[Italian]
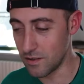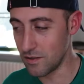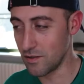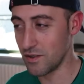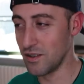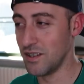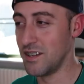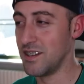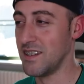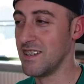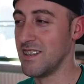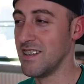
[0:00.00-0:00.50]

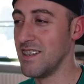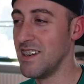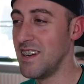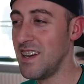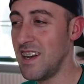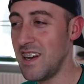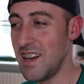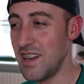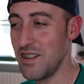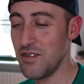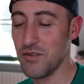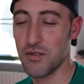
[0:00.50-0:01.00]
no?
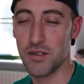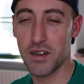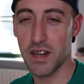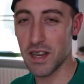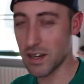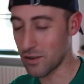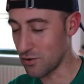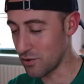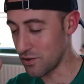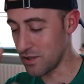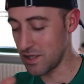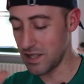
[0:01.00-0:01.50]
non
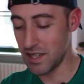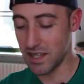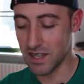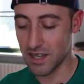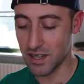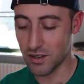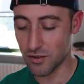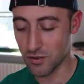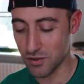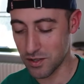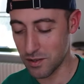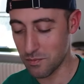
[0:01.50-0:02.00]
è
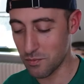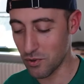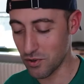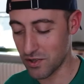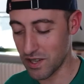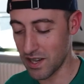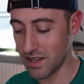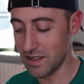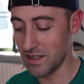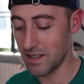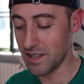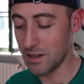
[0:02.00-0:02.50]
così, così
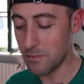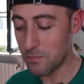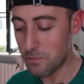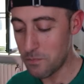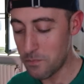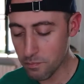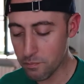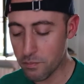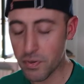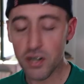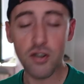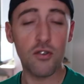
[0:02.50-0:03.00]
potente
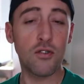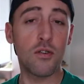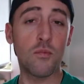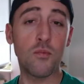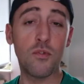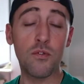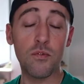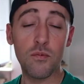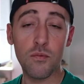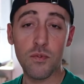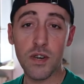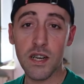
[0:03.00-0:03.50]
però
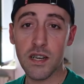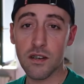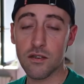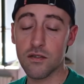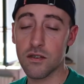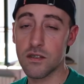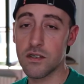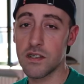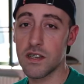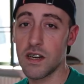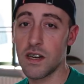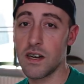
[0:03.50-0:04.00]
comunque
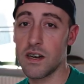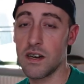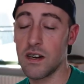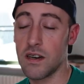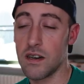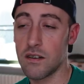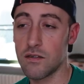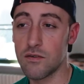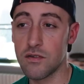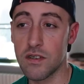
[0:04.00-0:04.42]
cosa,